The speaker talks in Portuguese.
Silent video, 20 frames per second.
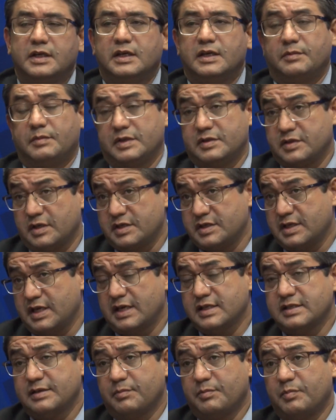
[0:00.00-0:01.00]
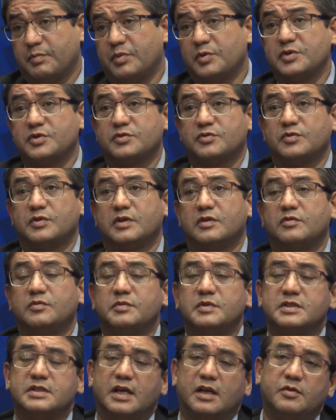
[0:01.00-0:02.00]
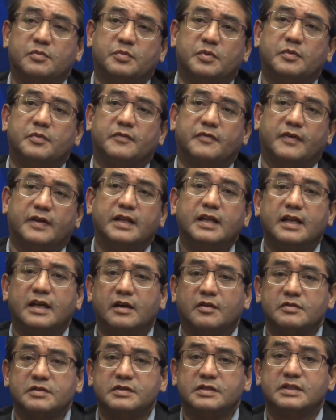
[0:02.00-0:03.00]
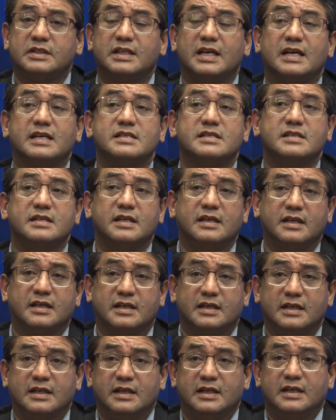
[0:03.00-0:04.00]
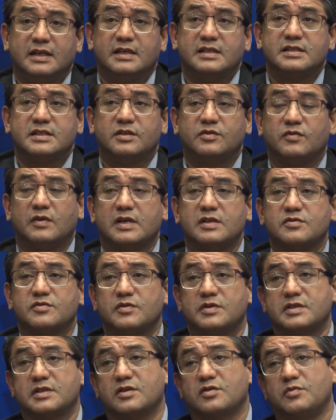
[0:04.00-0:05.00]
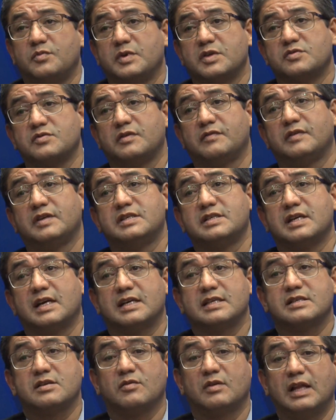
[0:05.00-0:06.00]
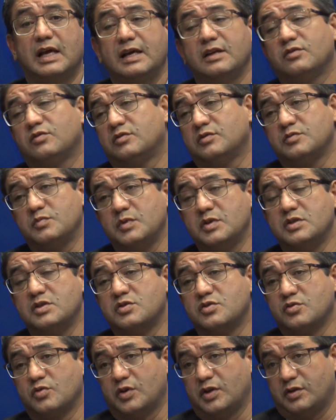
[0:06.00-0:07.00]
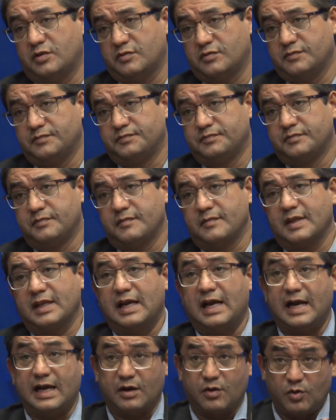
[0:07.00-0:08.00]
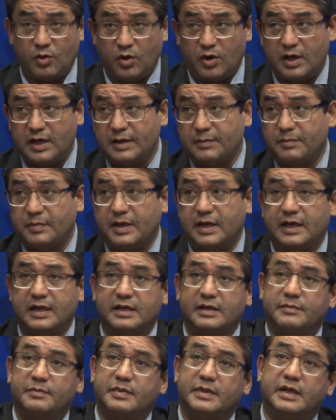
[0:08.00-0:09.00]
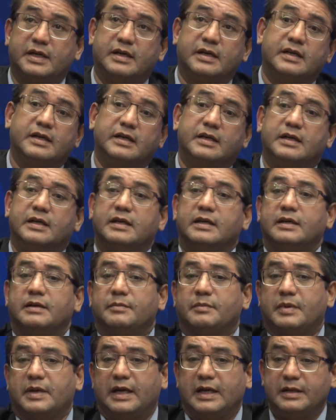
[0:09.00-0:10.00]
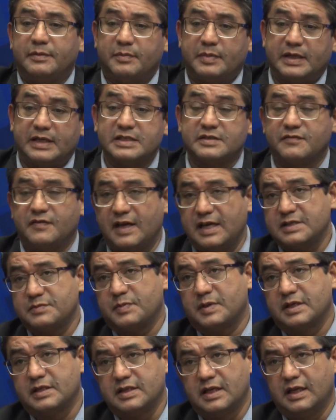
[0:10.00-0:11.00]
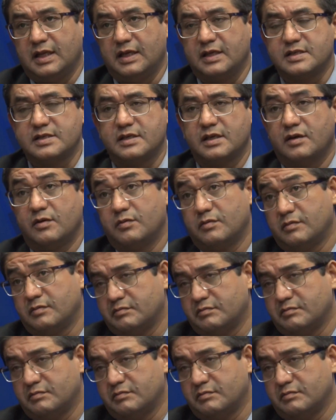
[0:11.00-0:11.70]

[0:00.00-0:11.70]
mas eu acho que essa postura do Ministério Público Federal de trazer situações que começou a investigação lá em 2018, agora para ir para as vésperas da eleição,